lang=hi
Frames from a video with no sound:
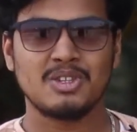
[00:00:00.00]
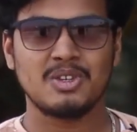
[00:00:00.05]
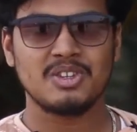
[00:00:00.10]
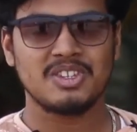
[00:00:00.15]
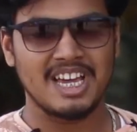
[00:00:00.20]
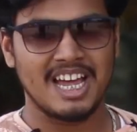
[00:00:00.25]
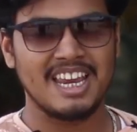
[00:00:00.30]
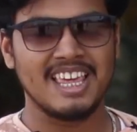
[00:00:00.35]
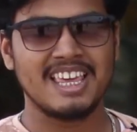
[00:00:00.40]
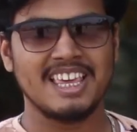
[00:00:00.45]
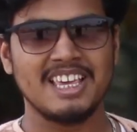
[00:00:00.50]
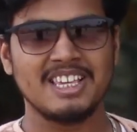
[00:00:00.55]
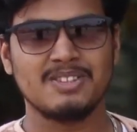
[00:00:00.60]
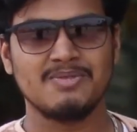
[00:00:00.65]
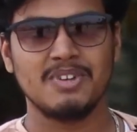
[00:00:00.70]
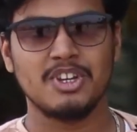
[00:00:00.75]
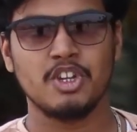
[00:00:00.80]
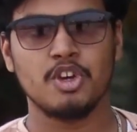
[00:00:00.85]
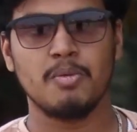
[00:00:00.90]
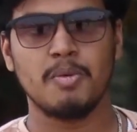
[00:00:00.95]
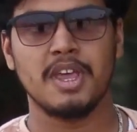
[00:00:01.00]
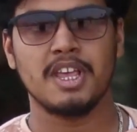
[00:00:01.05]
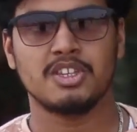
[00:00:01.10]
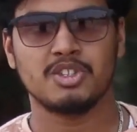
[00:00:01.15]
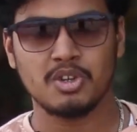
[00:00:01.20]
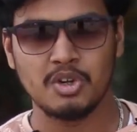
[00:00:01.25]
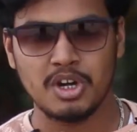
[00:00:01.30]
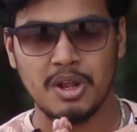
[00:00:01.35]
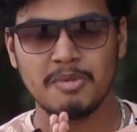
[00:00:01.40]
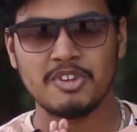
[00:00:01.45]
सो so, जानेंगे इस वीडियो में
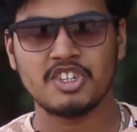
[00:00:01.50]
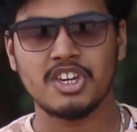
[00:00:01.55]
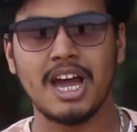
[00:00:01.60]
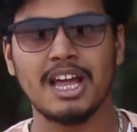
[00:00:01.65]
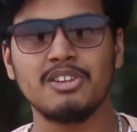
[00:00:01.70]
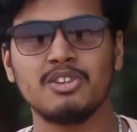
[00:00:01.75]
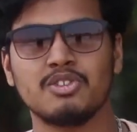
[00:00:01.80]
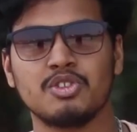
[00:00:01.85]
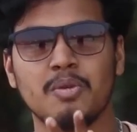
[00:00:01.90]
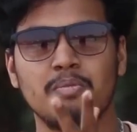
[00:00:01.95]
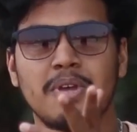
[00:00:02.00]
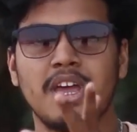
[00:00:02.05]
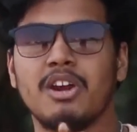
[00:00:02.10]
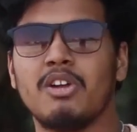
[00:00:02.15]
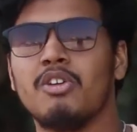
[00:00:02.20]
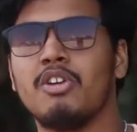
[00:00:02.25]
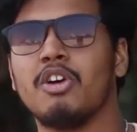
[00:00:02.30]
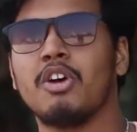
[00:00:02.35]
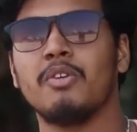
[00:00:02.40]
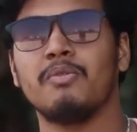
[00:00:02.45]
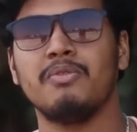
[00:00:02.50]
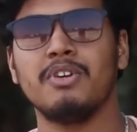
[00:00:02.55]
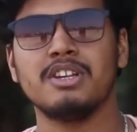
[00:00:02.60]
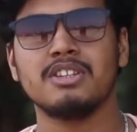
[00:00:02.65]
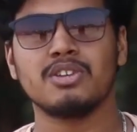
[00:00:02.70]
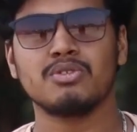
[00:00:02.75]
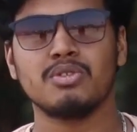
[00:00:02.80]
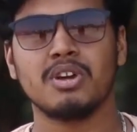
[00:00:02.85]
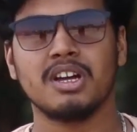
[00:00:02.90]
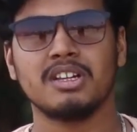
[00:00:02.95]
सो so, नमस्कार दोस्तों मैं रौनक और फिर
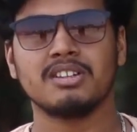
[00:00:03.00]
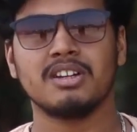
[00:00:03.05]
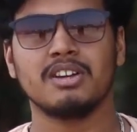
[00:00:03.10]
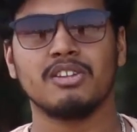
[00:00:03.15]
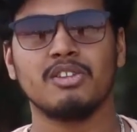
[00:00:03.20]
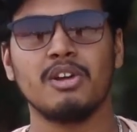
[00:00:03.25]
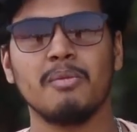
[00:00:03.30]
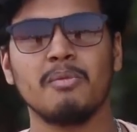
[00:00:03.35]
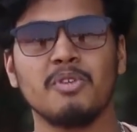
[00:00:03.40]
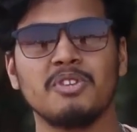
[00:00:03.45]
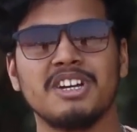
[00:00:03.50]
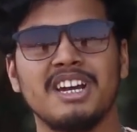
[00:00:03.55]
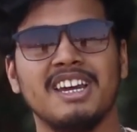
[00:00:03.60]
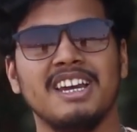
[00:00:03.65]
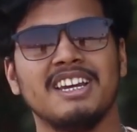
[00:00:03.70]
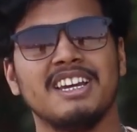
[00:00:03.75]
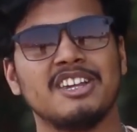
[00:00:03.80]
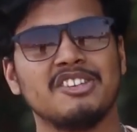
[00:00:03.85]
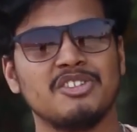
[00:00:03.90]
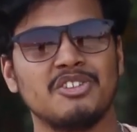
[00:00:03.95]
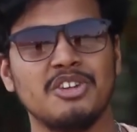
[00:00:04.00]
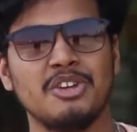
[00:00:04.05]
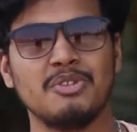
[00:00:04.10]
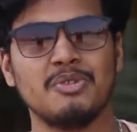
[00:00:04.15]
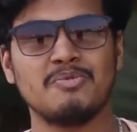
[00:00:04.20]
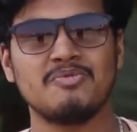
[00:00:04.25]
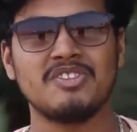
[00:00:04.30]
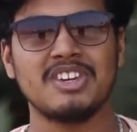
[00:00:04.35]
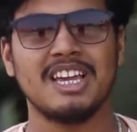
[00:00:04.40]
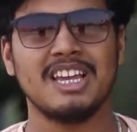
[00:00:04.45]
से स्वागत करता हूँ आपको ट्रेनिंग टेक जोन
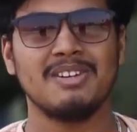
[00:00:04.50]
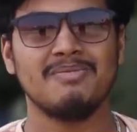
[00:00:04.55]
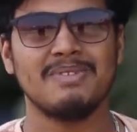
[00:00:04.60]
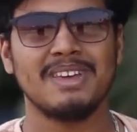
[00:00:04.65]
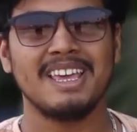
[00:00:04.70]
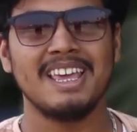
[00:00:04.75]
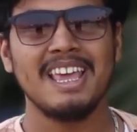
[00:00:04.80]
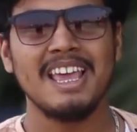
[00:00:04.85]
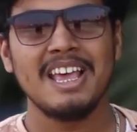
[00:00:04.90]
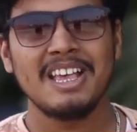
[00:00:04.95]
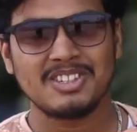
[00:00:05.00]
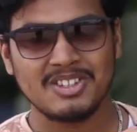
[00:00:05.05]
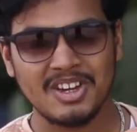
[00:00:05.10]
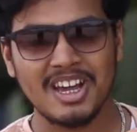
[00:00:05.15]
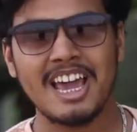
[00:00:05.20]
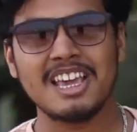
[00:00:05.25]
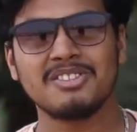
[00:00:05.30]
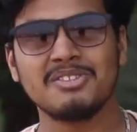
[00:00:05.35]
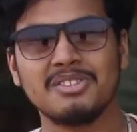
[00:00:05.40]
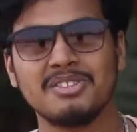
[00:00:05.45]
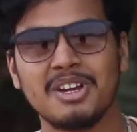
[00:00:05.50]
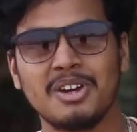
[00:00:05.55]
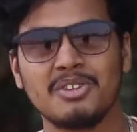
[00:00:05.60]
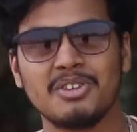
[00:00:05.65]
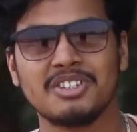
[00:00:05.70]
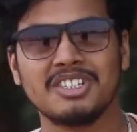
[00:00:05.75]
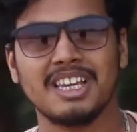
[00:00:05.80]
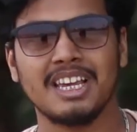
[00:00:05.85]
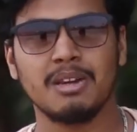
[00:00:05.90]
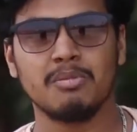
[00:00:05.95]
यूट्यूब चैनल पे सो गाइस विदाउट
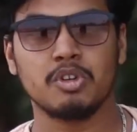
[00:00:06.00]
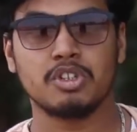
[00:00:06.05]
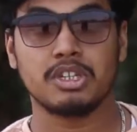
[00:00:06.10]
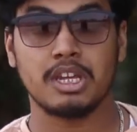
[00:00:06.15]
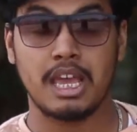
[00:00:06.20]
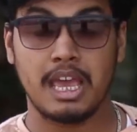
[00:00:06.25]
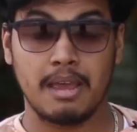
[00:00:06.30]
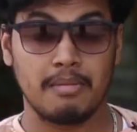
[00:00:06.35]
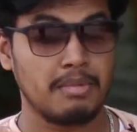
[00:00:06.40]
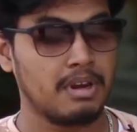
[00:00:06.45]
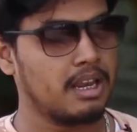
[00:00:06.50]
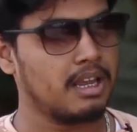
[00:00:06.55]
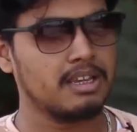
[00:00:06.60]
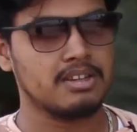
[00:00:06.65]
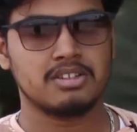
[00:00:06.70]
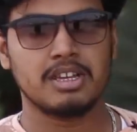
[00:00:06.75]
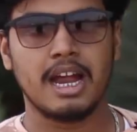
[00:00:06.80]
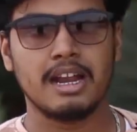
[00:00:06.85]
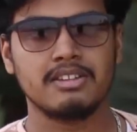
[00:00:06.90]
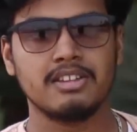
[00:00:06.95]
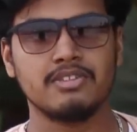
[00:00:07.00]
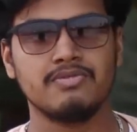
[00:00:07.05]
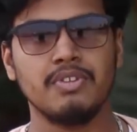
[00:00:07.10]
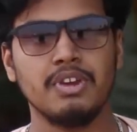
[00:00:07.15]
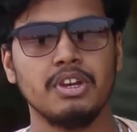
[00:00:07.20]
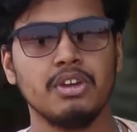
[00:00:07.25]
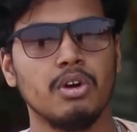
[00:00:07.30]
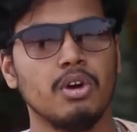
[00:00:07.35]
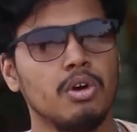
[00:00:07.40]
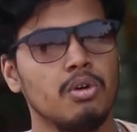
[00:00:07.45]
वेस्टिंग एंड मोर टाइम लेट्स स्टार्ट दिस
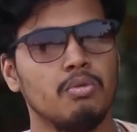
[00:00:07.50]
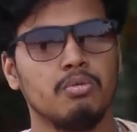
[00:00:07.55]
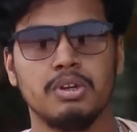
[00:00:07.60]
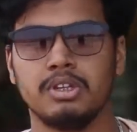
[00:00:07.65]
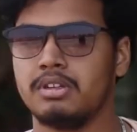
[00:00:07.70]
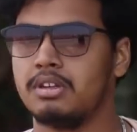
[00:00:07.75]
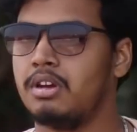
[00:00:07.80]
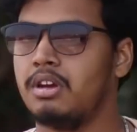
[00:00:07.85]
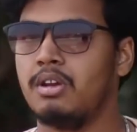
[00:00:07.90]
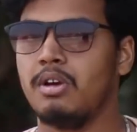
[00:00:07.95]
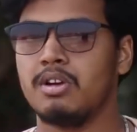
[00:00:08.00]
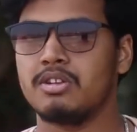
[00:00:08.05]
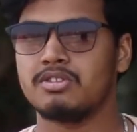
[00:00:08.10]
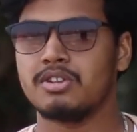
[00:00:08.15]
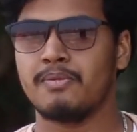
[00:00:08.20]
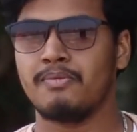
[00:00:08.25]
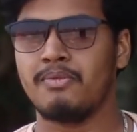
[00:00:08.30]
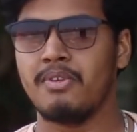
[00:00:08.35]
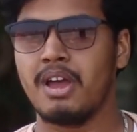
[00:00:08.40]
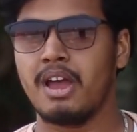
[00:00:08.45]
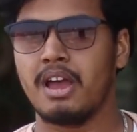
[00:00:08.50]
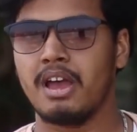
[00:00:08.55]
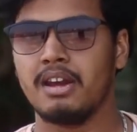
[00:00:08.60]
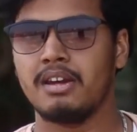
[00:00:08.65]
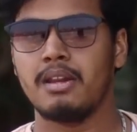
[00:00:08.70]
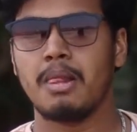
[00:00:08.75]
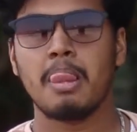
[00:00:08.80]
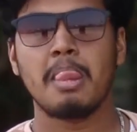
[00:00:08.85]
वीडियो विद लॉट्स ऑफ फन